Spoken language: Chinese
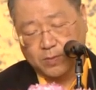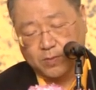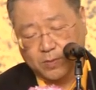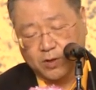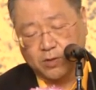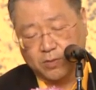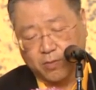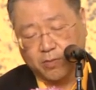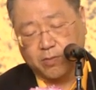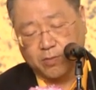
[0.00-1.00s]
偶
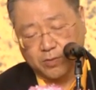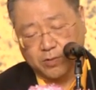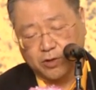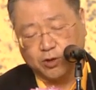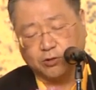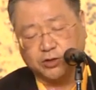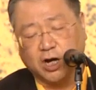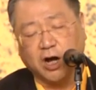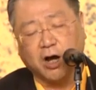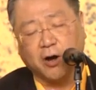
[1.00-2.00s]
尔了。 右
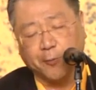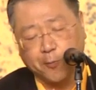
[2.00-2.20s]
脚